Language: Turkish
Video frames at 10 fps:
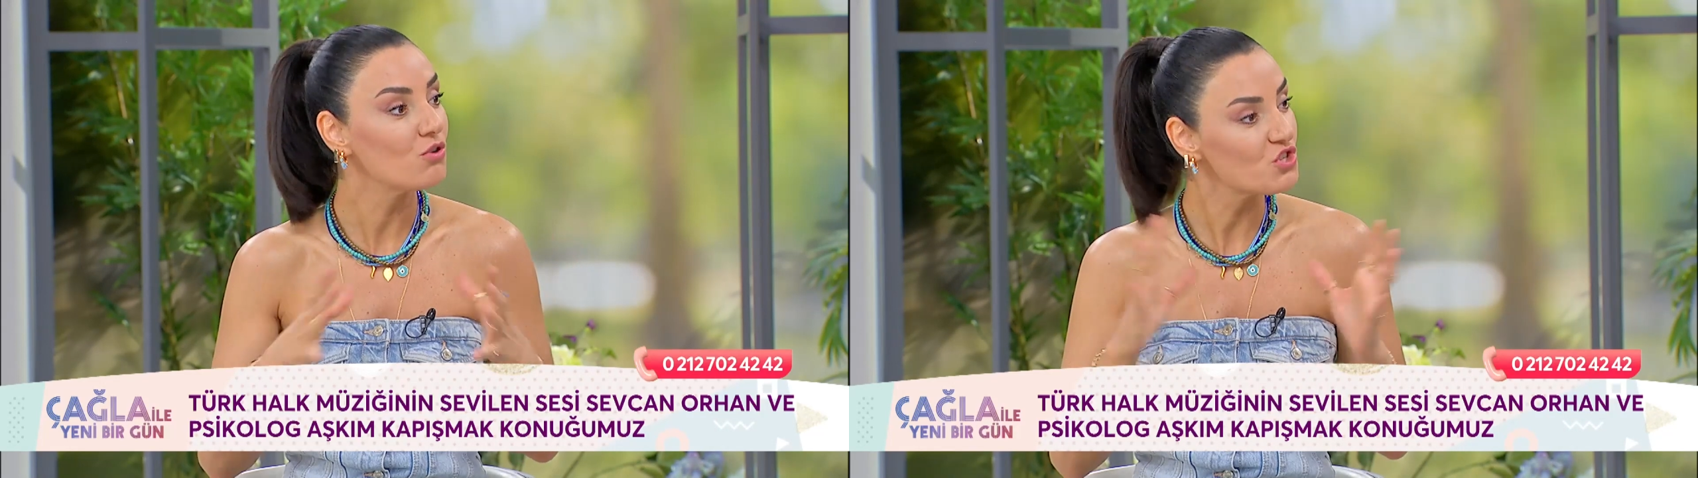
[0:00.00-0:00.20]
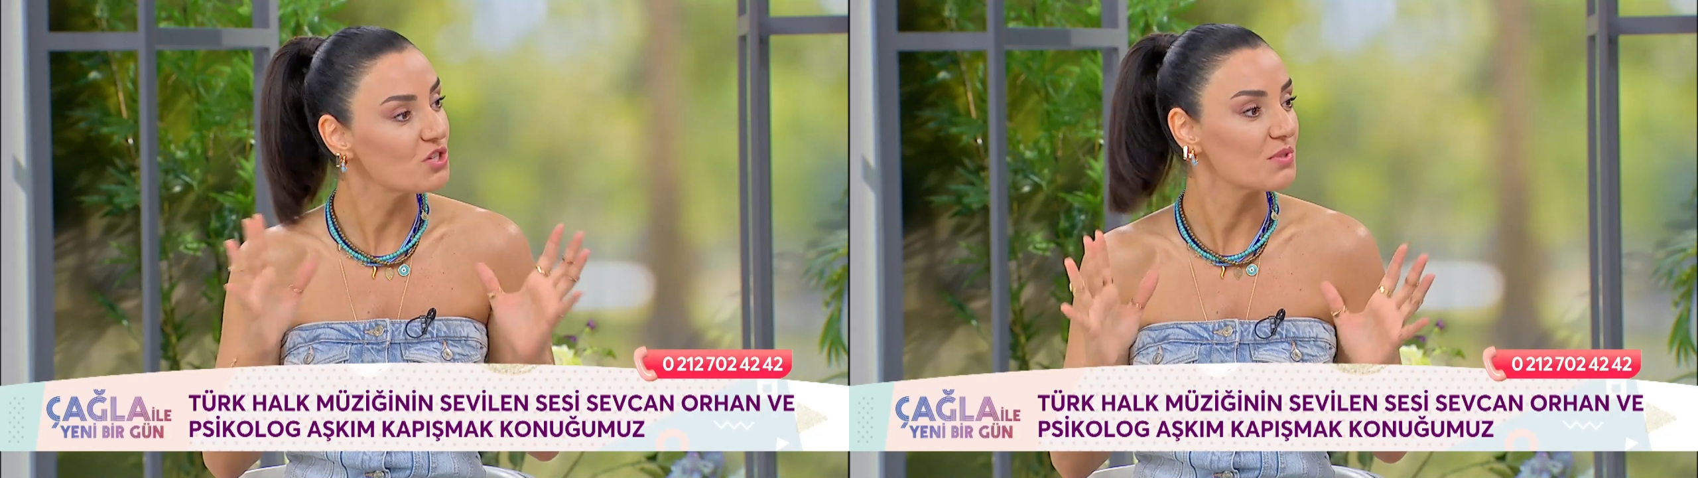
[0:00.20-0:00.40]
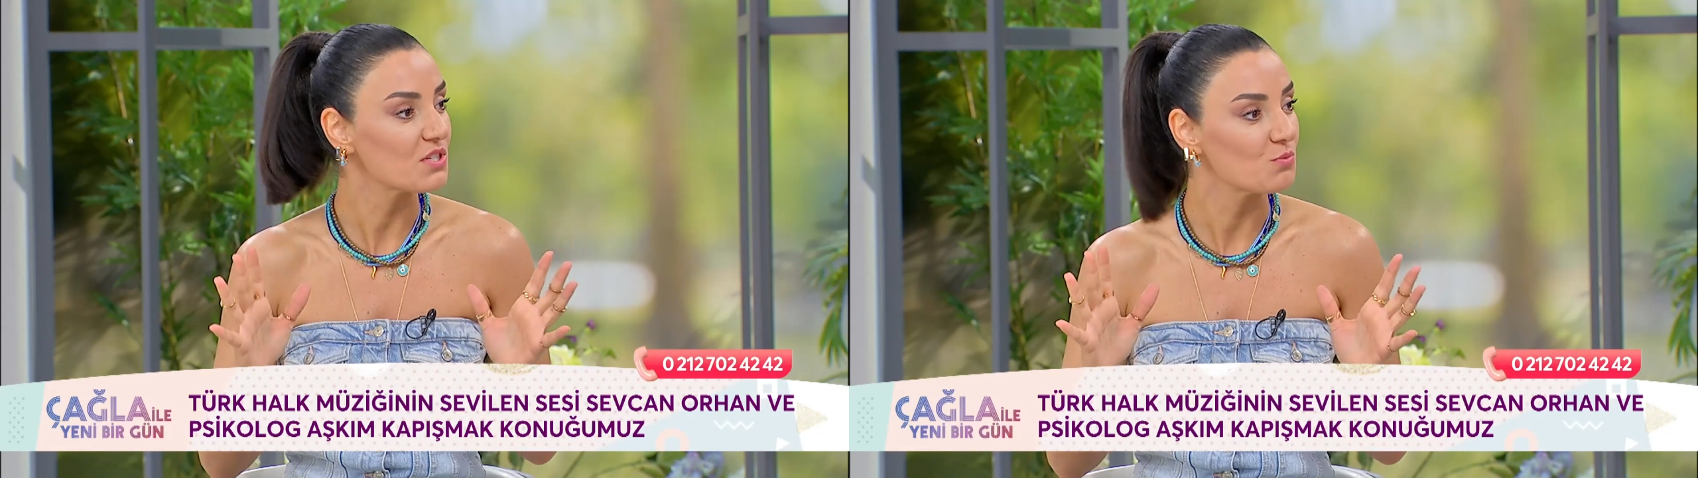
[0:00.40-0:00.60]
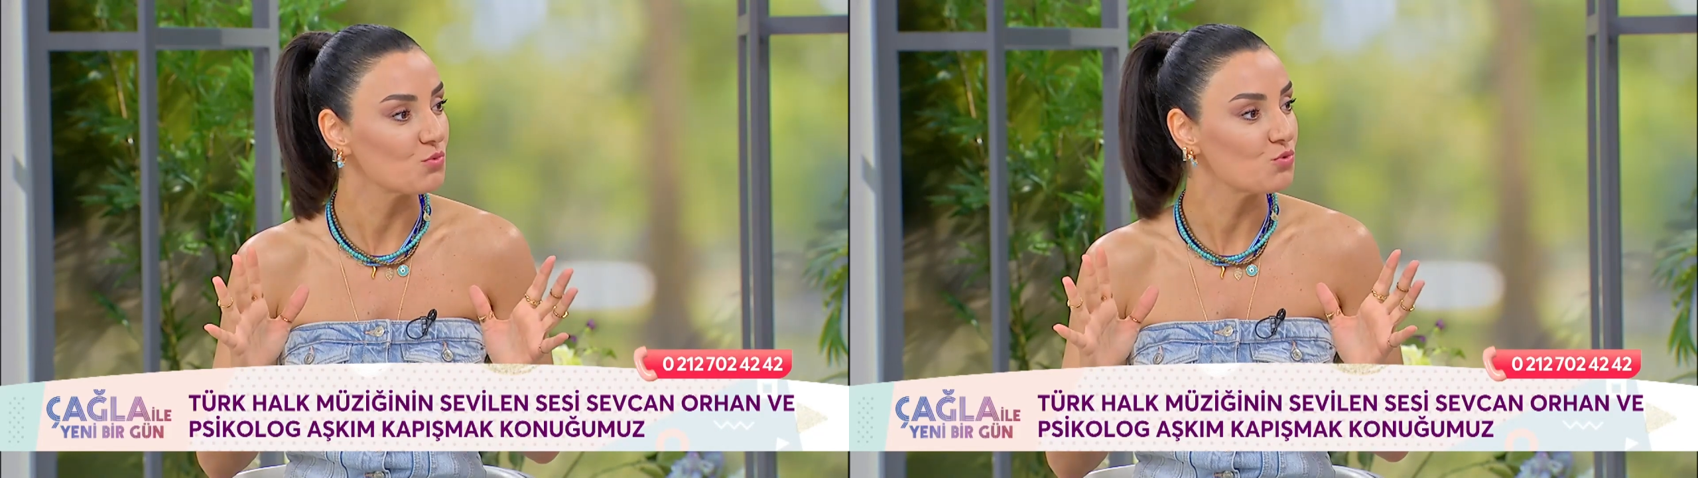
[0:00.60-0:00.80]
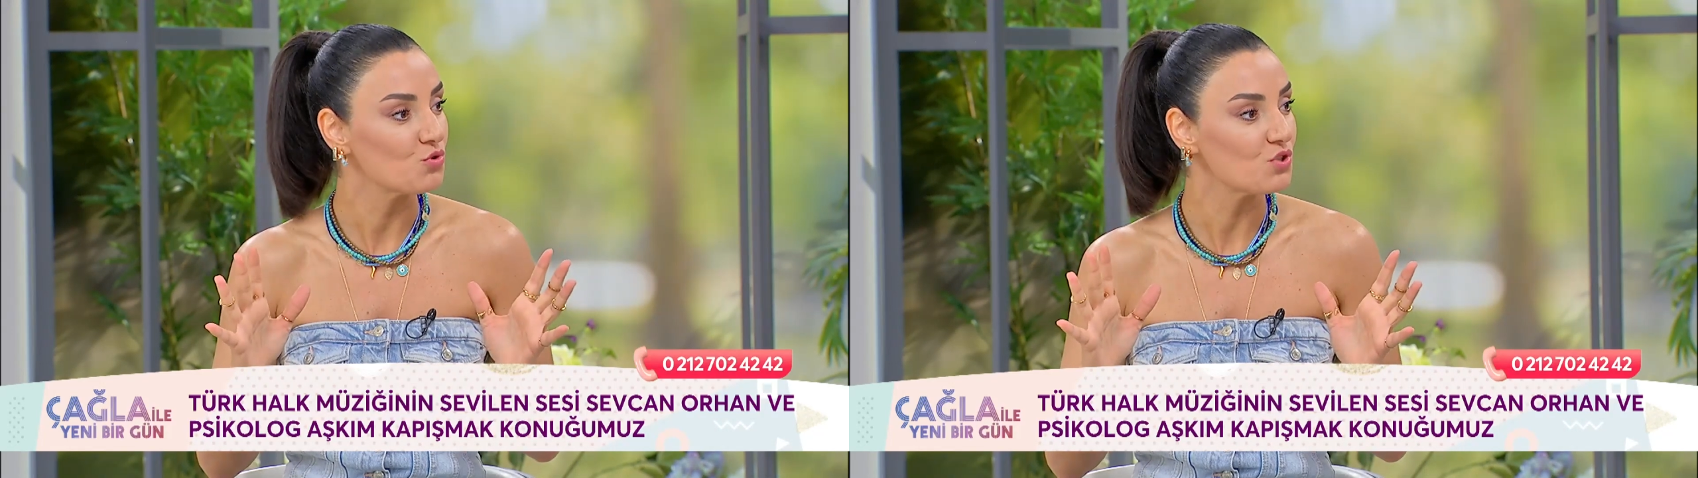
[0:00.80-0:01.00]
O çıkması
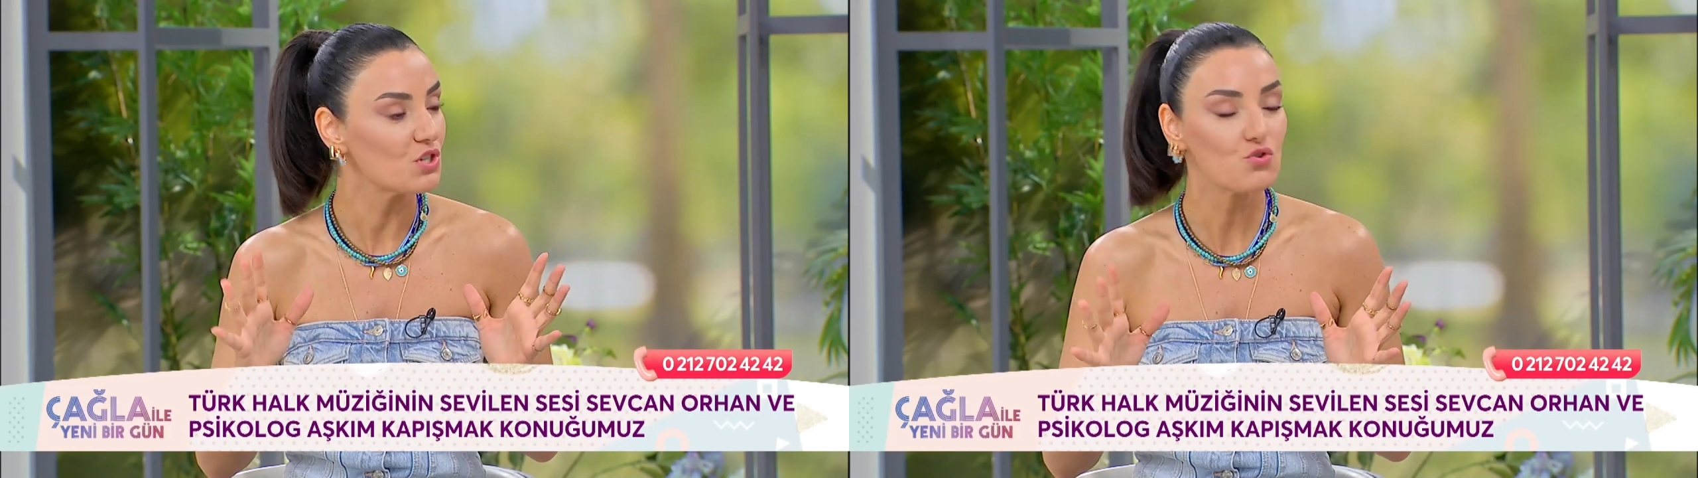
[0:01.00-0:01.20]
mümkünse.